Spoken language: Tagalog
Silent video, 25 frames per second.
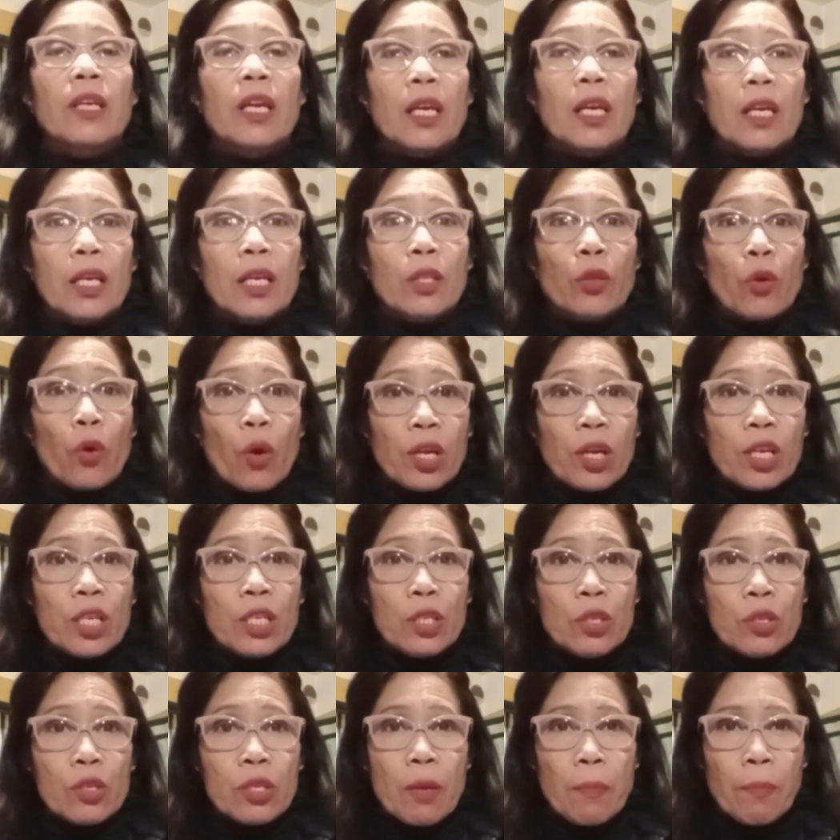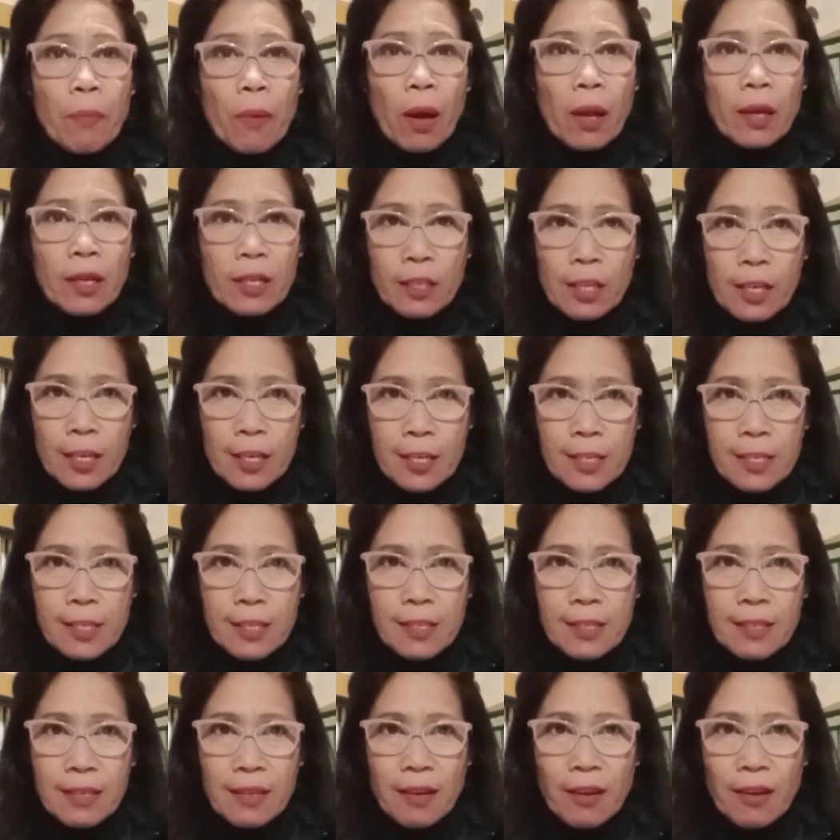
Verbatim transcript: ito ang issue sa politics.